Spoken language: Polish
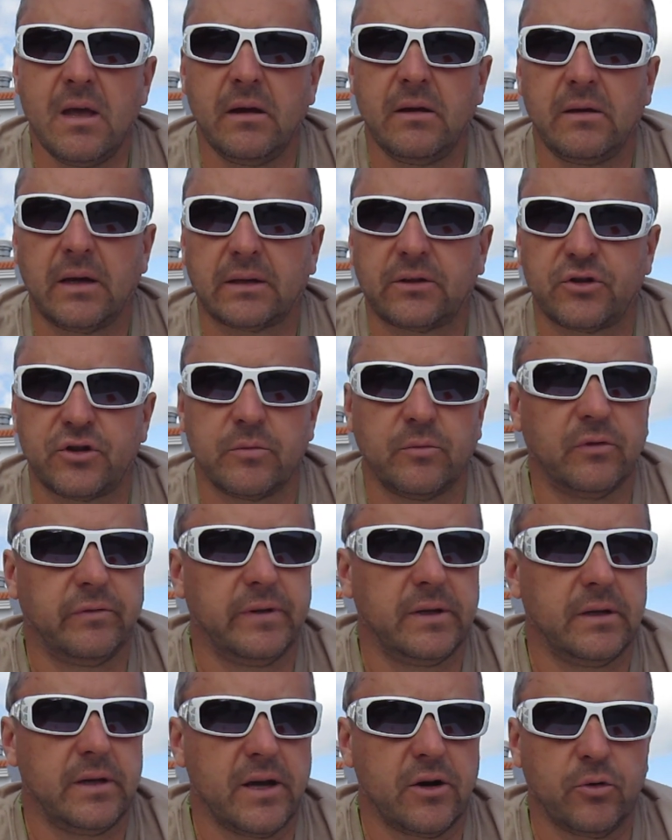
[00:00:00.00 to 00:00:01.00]
Jak to się
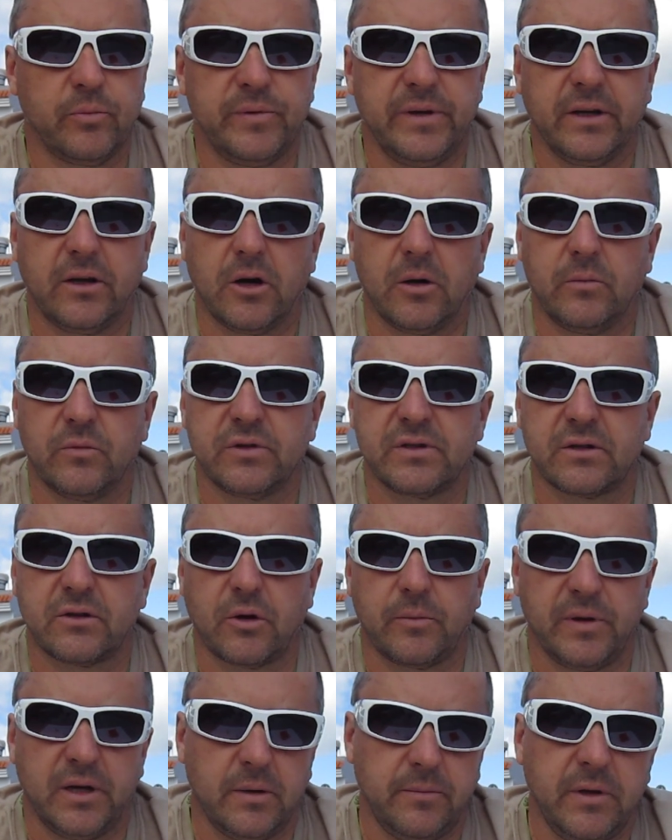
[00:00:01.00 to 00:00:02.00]
mówi, nie rób nikomu, co
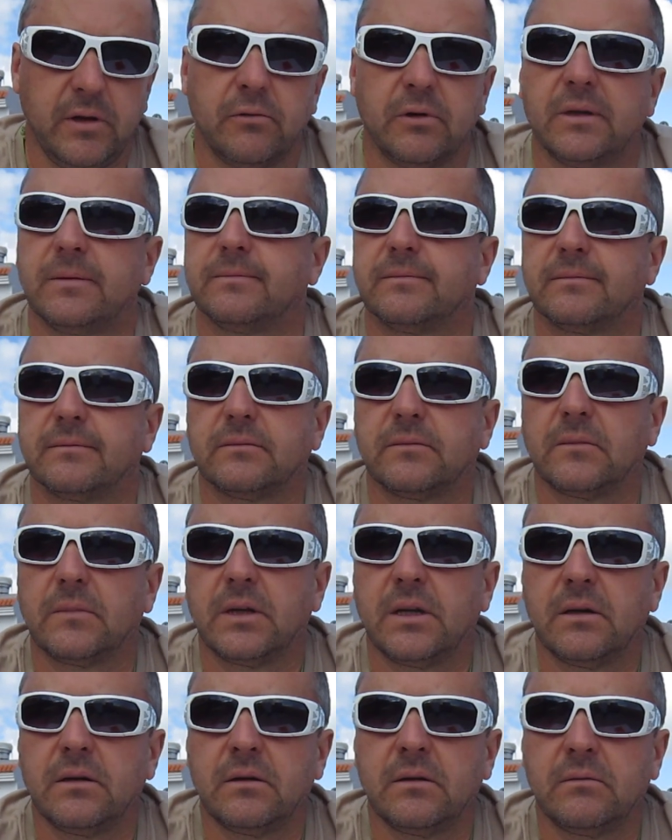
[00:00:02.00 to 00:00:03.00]
tobie niemiłe.
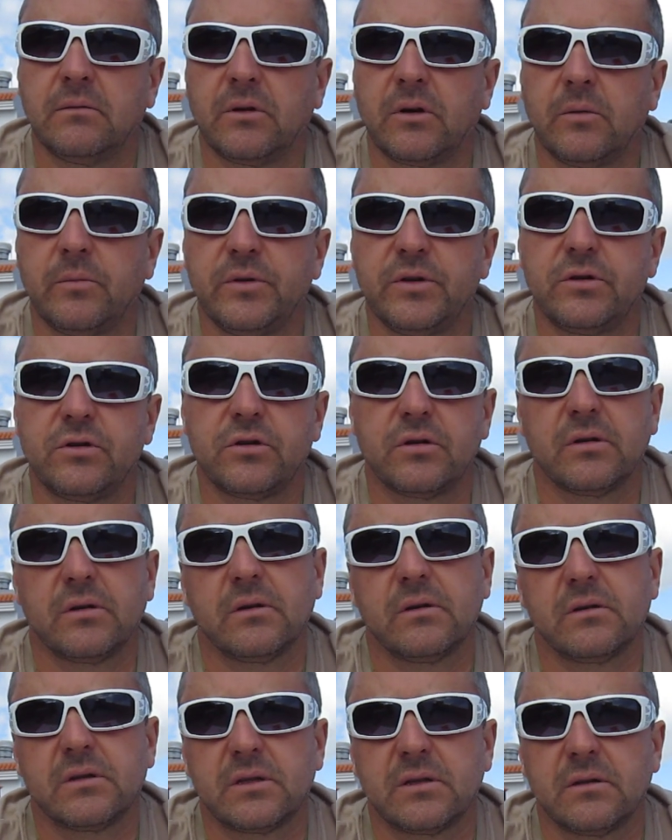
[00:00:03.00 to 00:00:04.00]
Nie robić
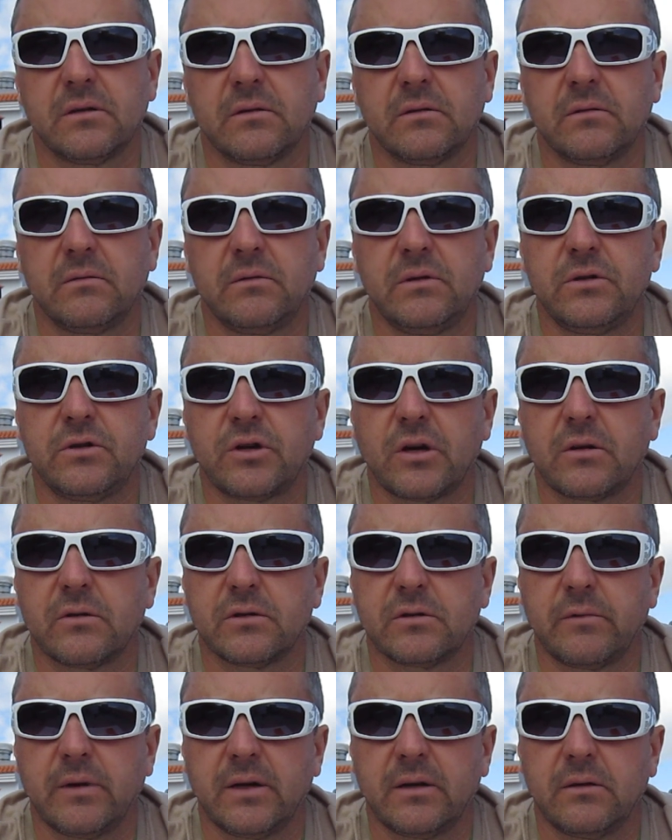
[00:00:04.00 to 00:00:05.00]
y, niczego
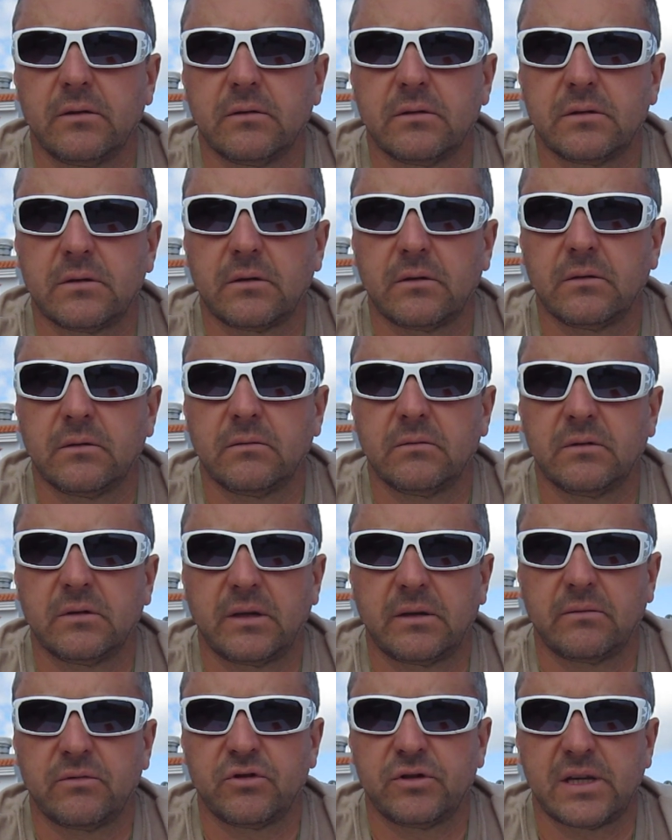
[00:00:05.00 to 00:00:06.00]
złego, co
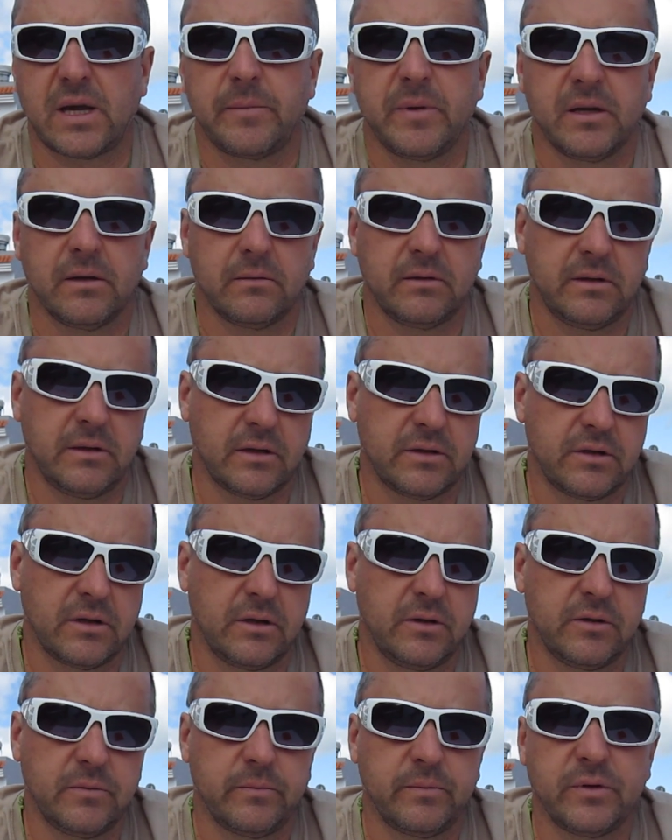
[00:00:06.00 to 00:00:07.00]
sami nie
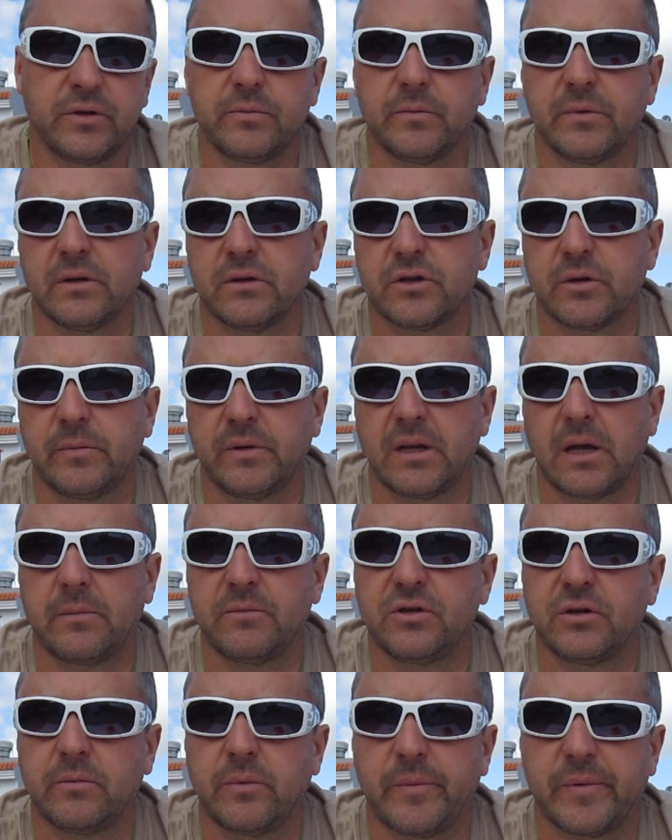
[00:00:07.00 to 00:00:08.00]
chcielibyśmy, żeby nam
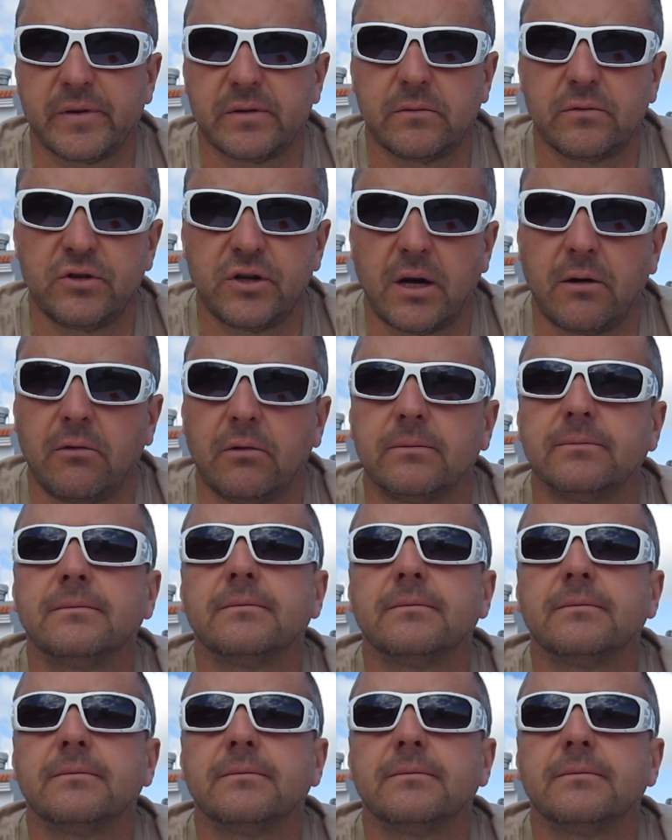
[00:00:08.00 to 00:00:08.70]
się po prostu działo.